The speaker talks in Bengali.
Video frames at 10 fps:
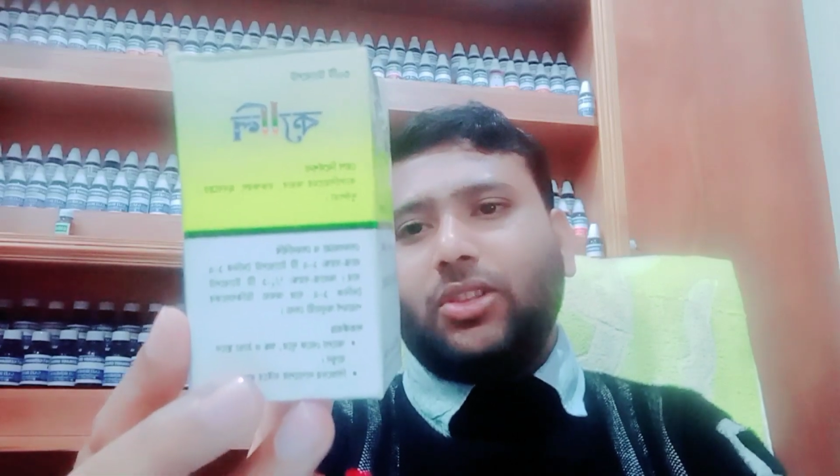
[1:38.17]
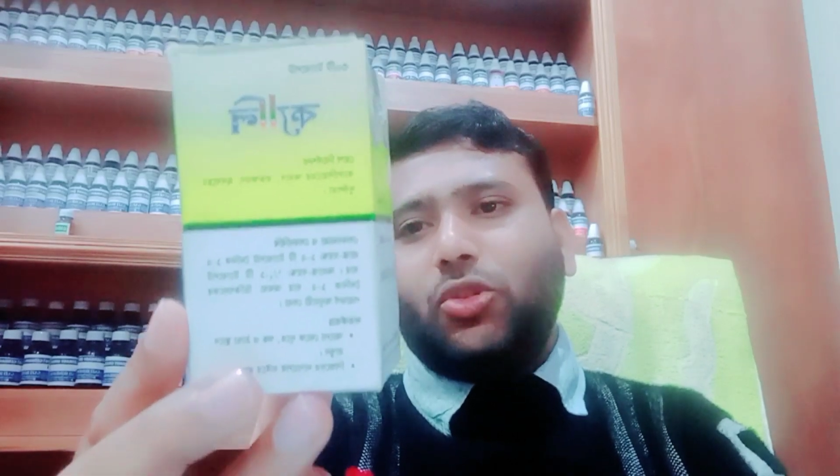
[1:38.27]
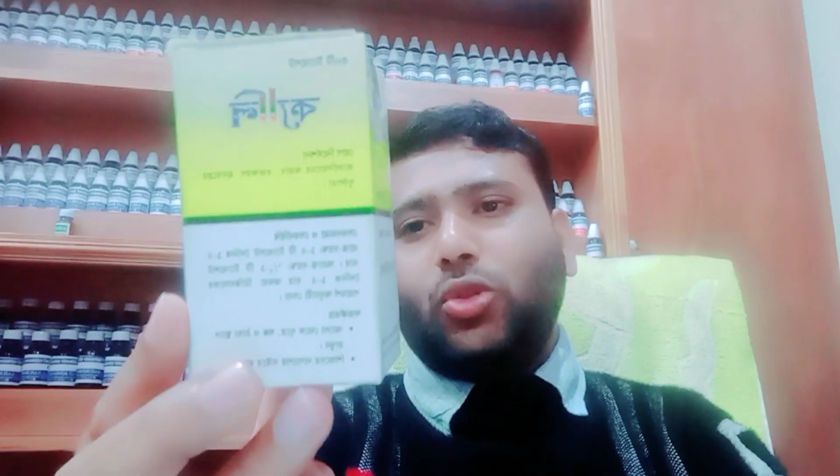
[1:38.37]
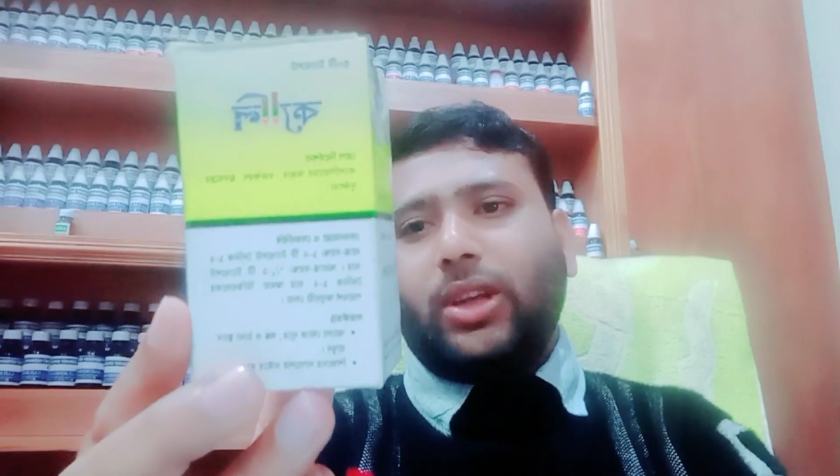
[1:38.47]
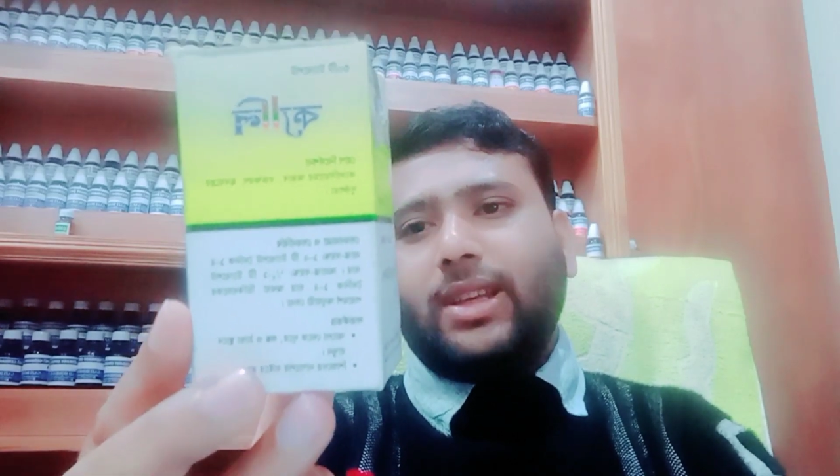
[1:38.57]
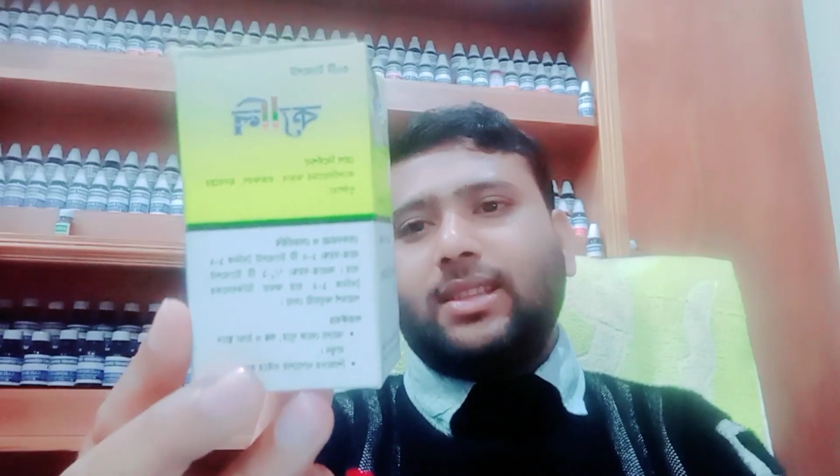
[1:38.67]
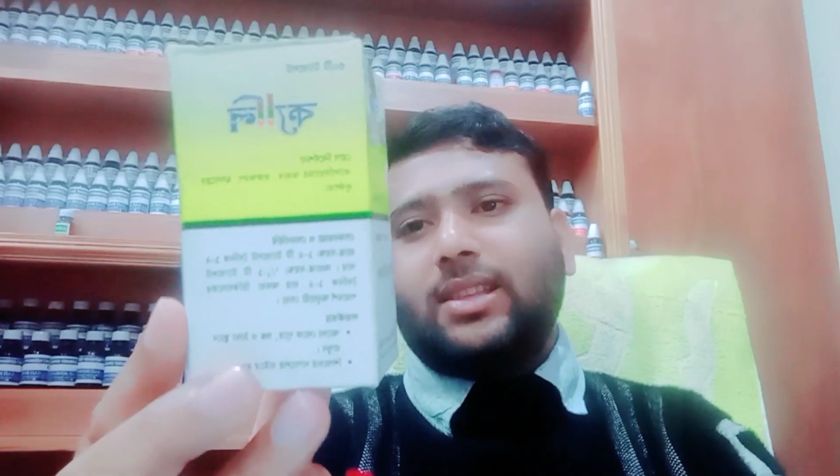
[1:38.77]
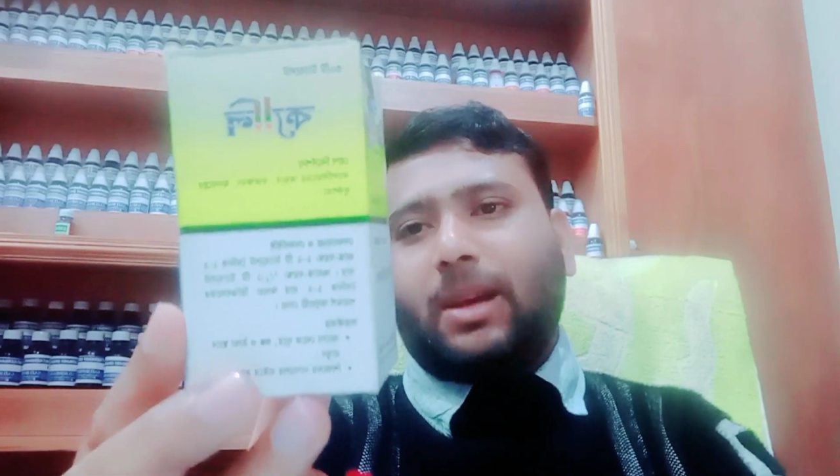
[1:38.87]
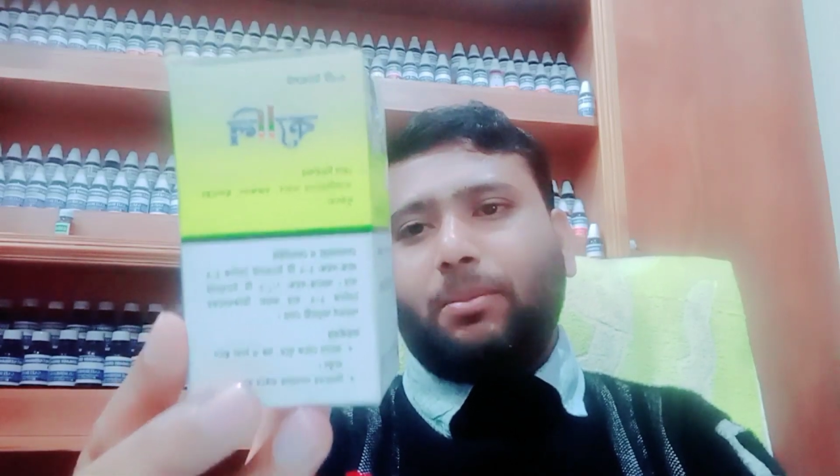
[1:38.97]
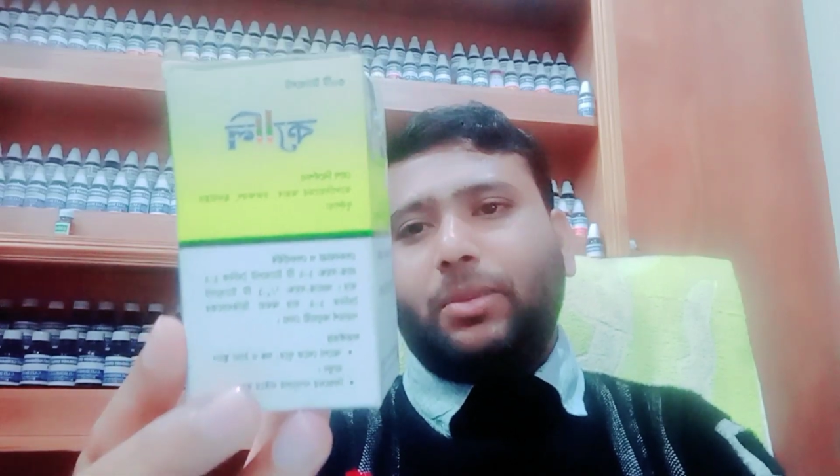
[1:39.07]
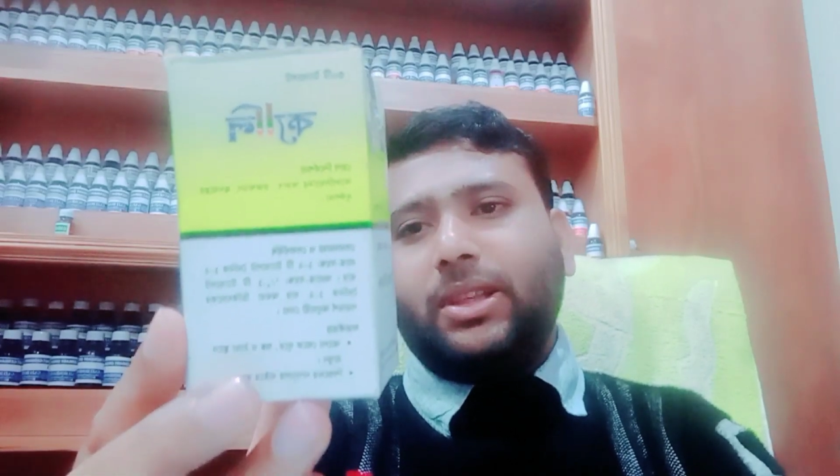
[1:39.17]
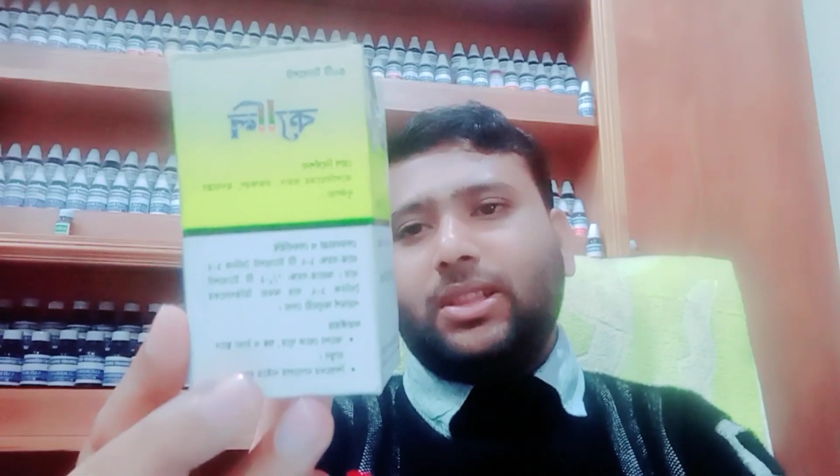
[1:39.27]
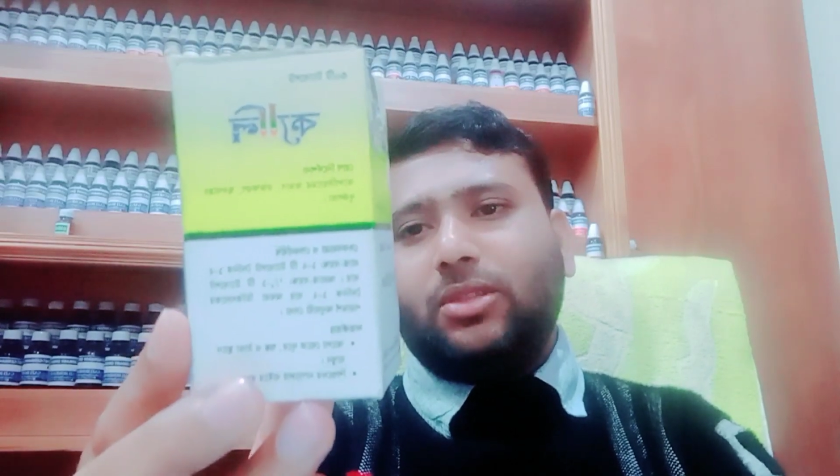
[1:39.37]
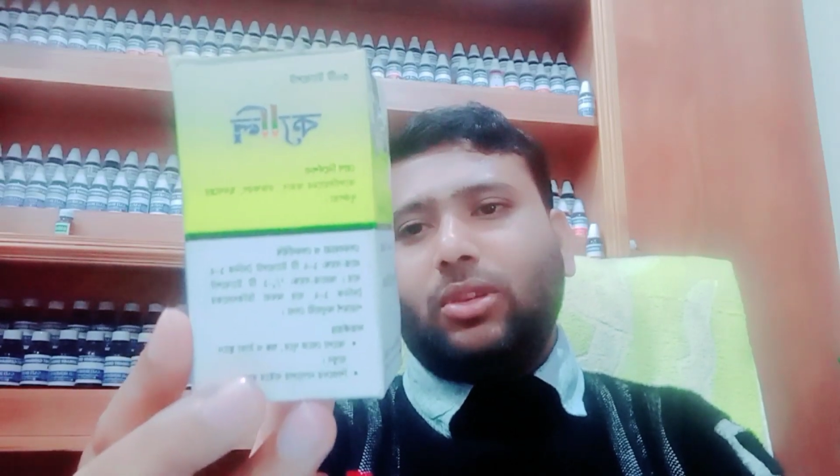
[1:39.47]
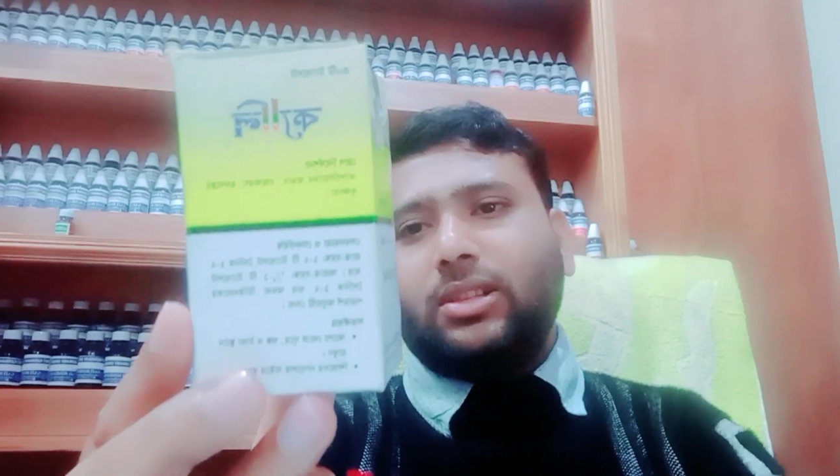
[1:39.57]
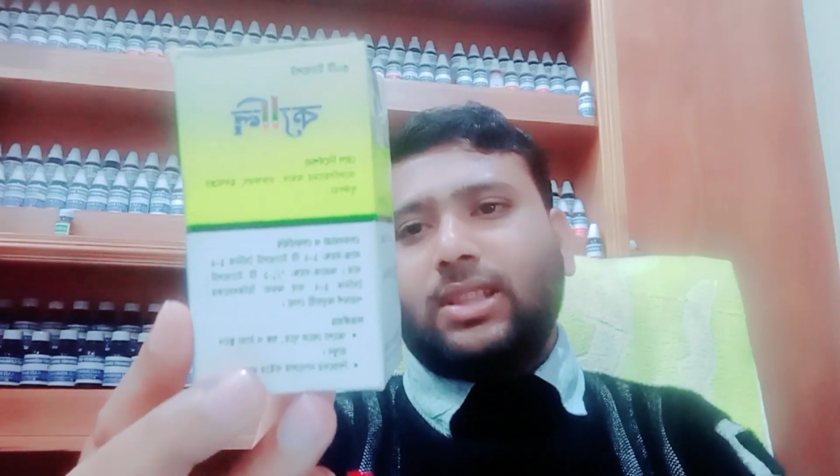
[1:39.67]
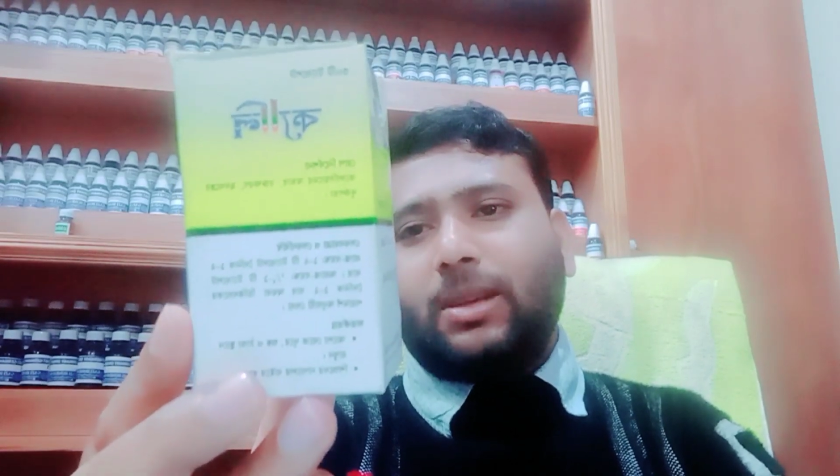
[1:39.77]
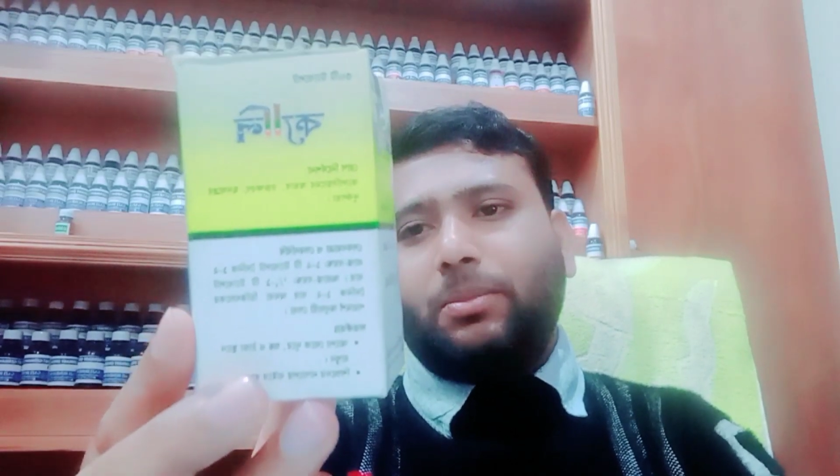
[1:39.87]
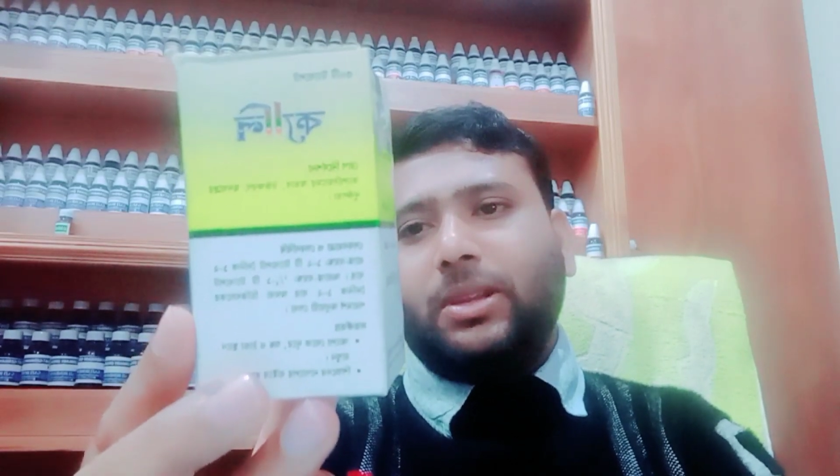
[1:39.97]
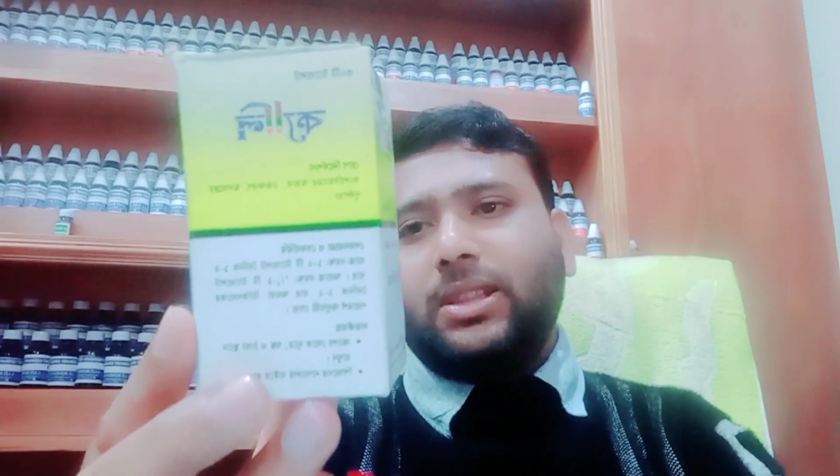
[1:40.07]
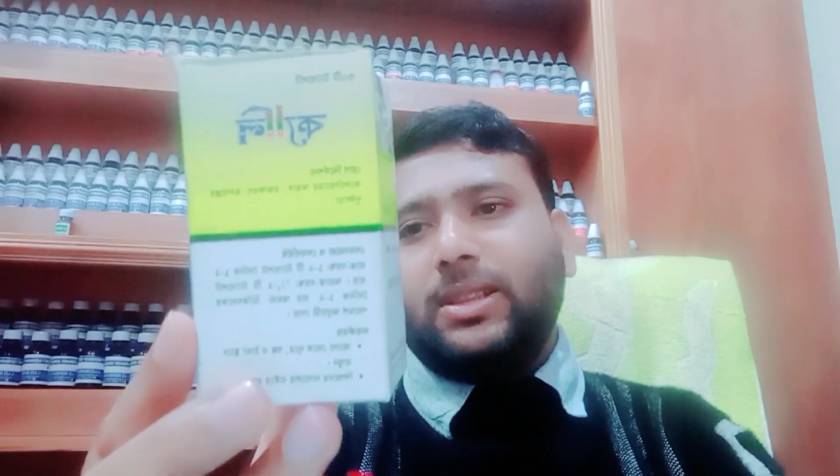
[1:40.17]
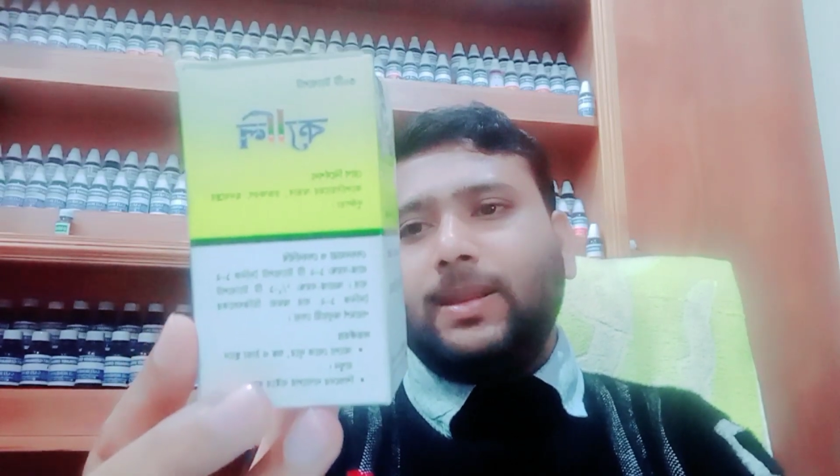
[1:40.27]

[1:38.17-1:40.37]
জুলাই ছাব্বিশ দুই হাজার ছাব্বিশ